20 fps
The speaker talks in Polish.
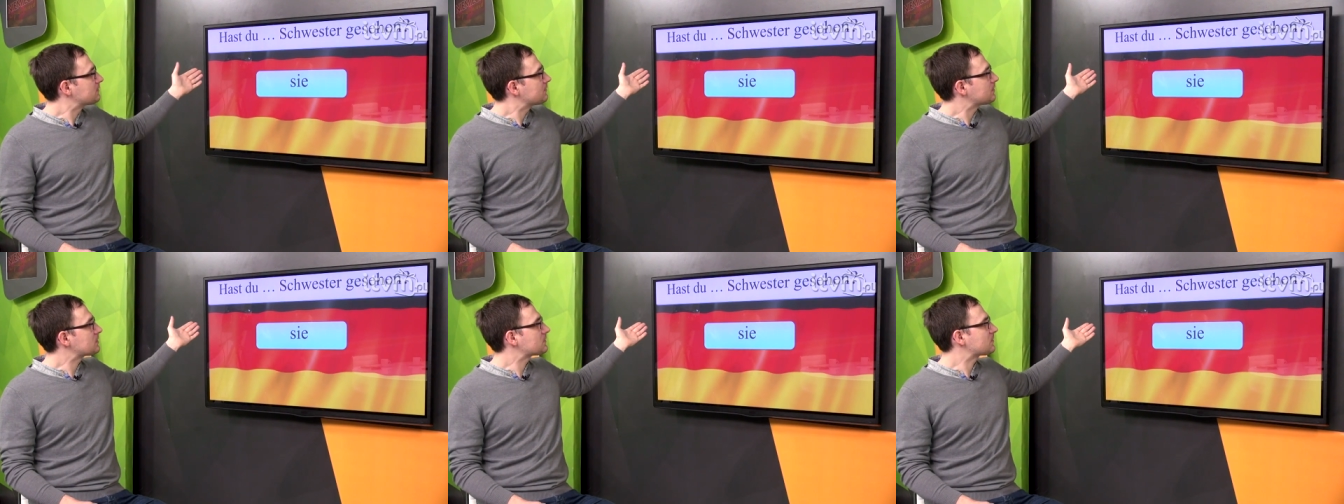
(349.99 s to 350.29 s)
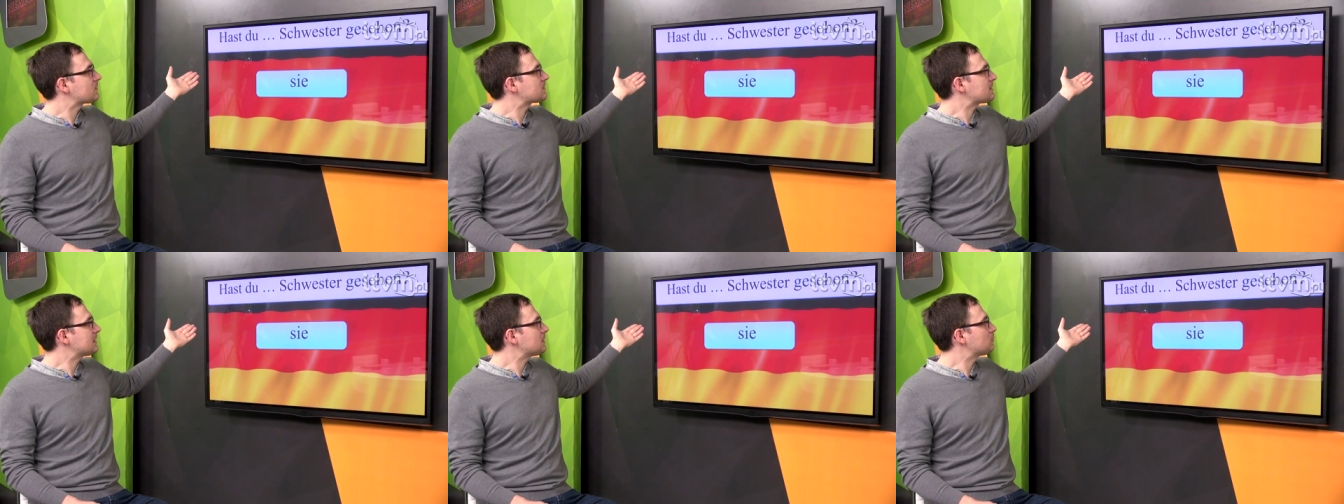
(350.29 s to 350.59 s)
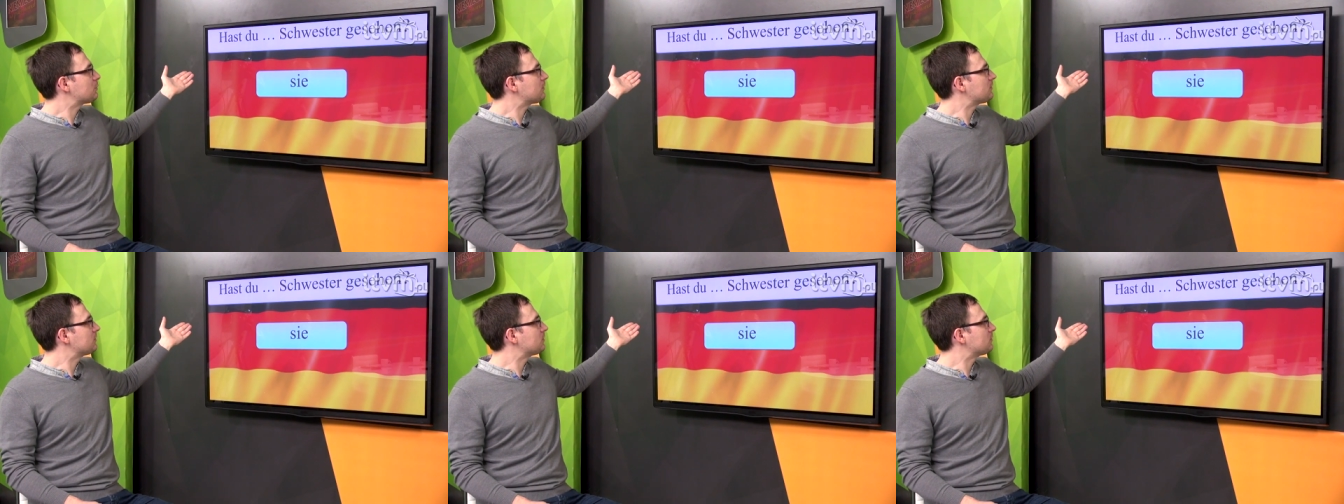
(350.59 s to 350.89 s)
w rozwiązaniu
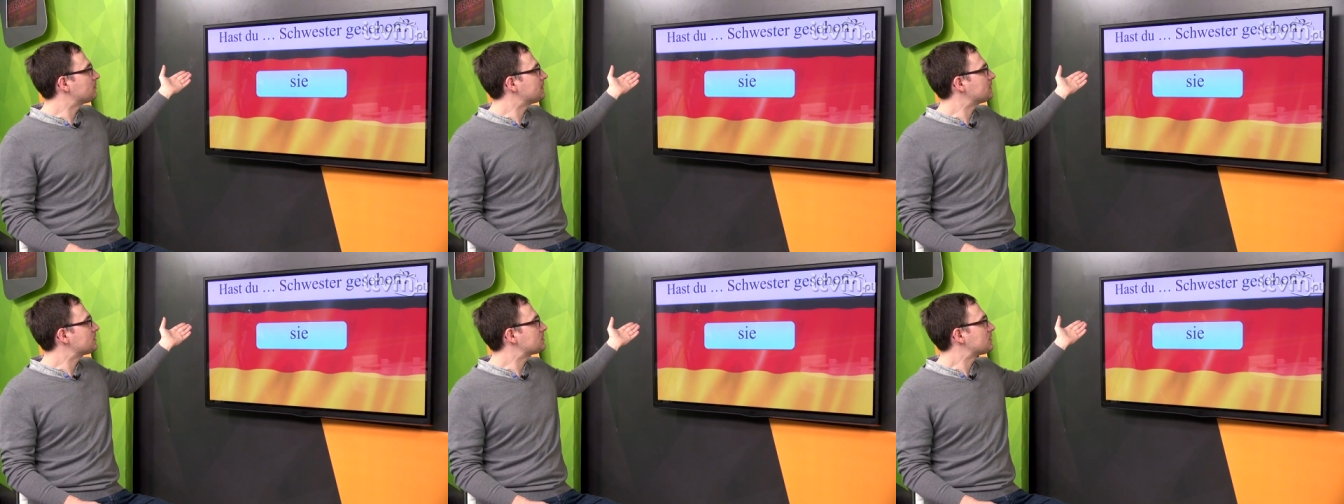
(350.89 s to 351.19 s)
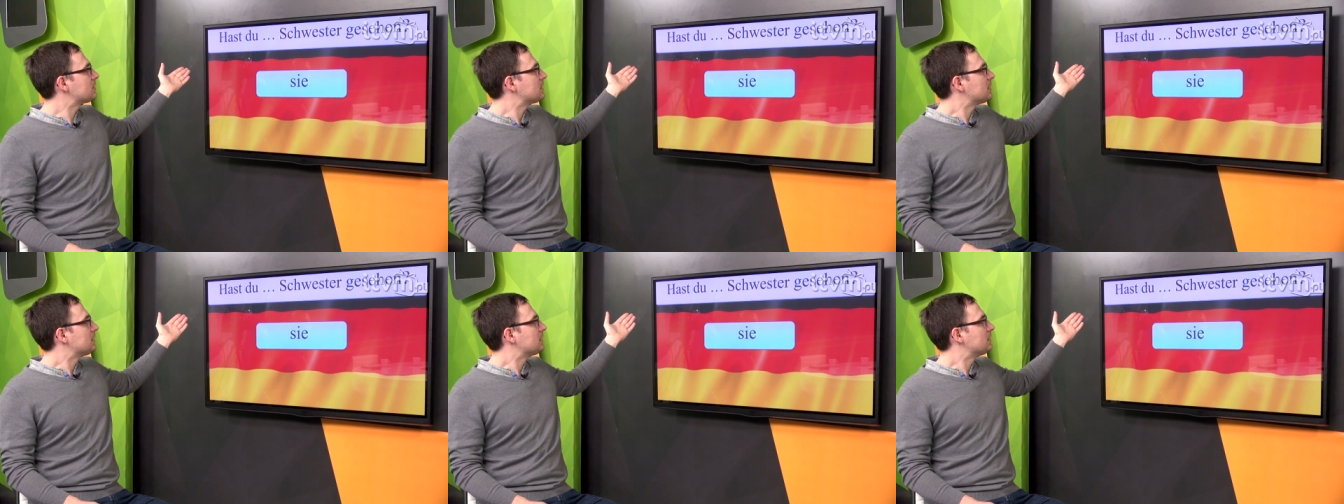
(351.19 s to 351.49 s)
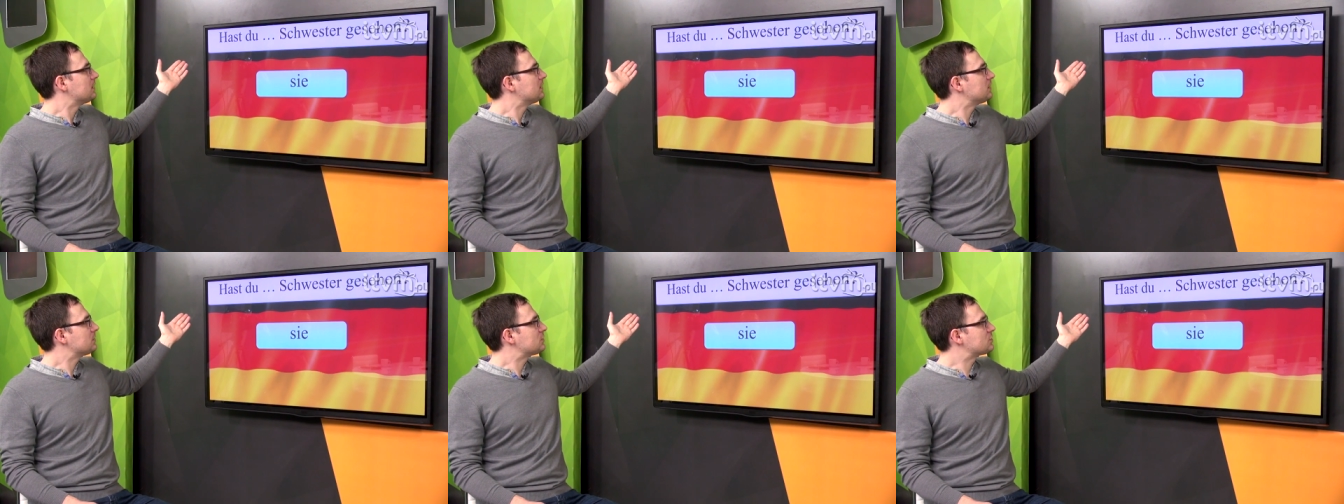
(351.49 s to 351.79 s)
powinno być
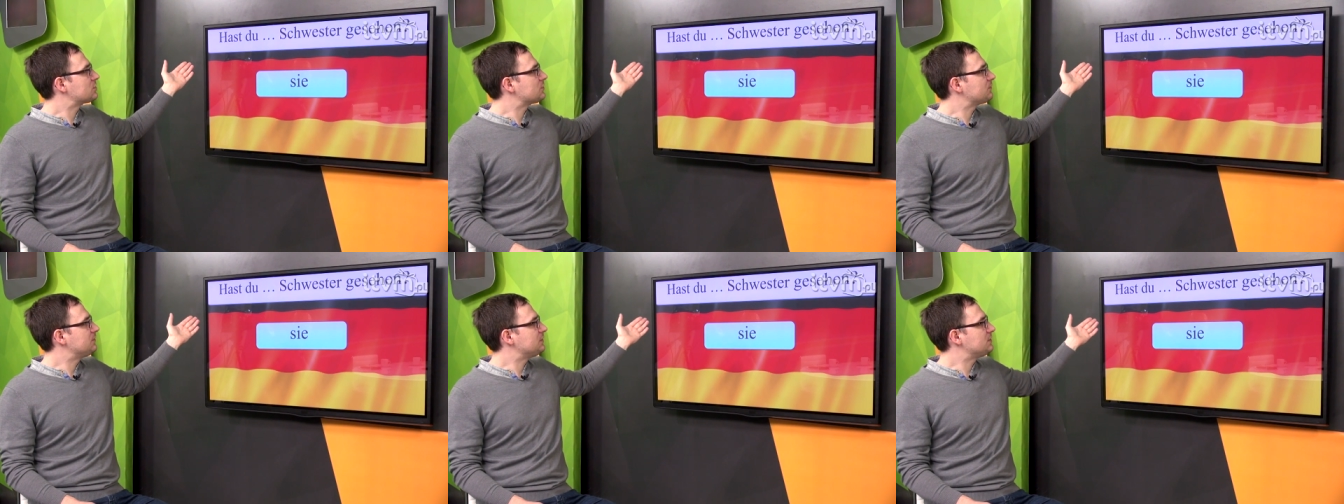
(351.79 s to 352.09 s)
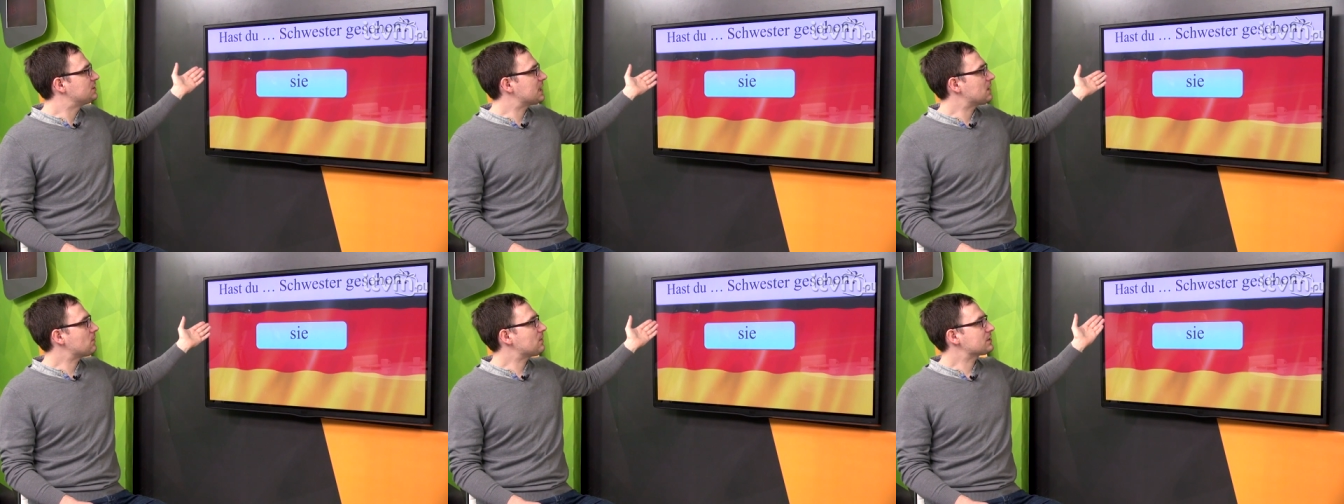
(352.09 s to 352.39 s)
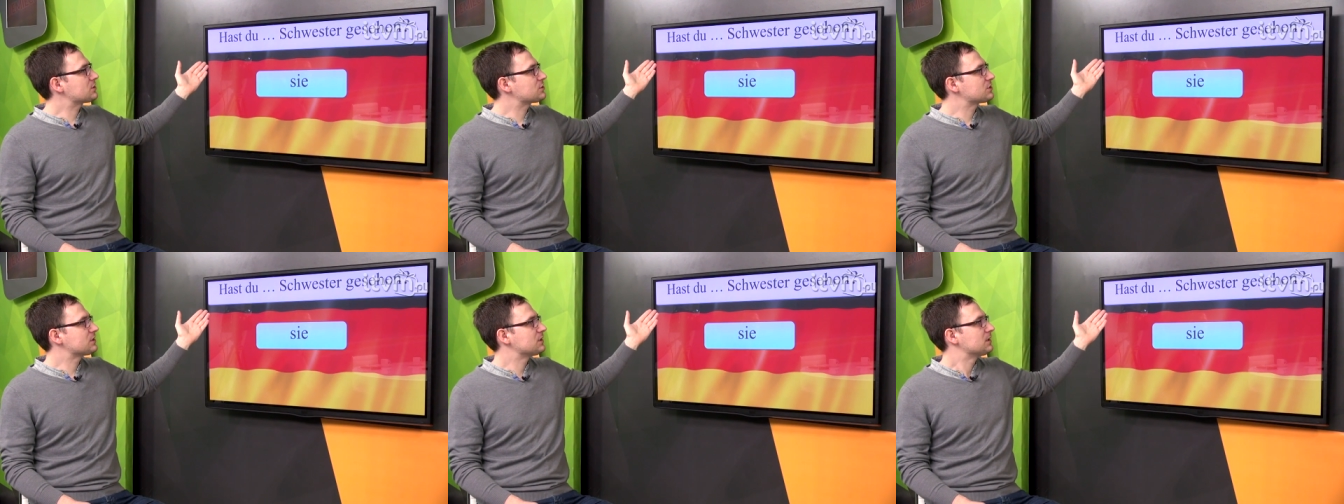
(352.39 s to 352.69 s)
y, czy
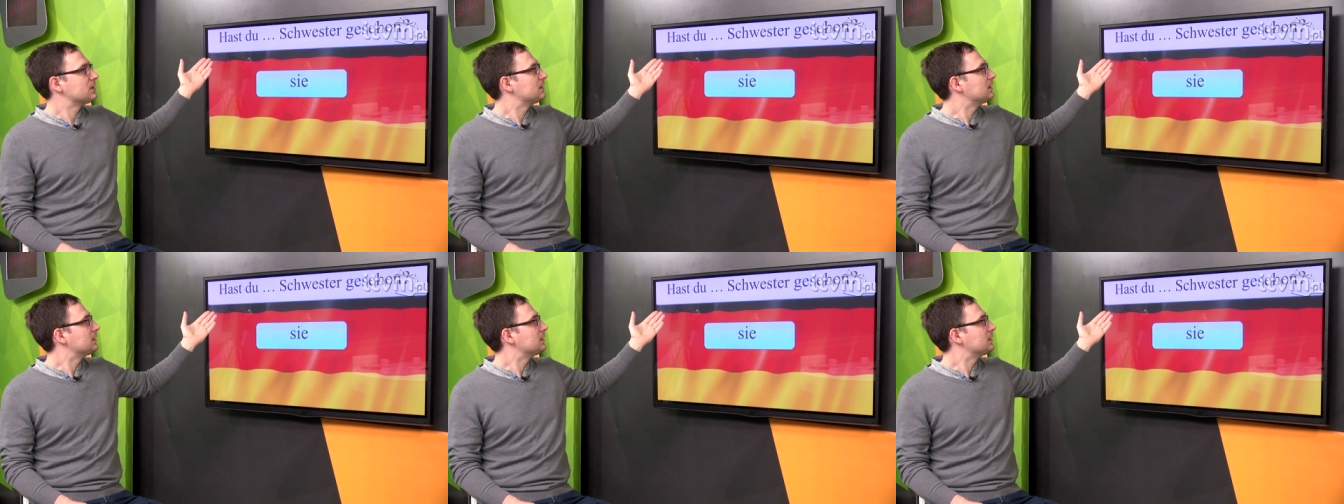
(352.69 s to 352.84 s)
widziałaś,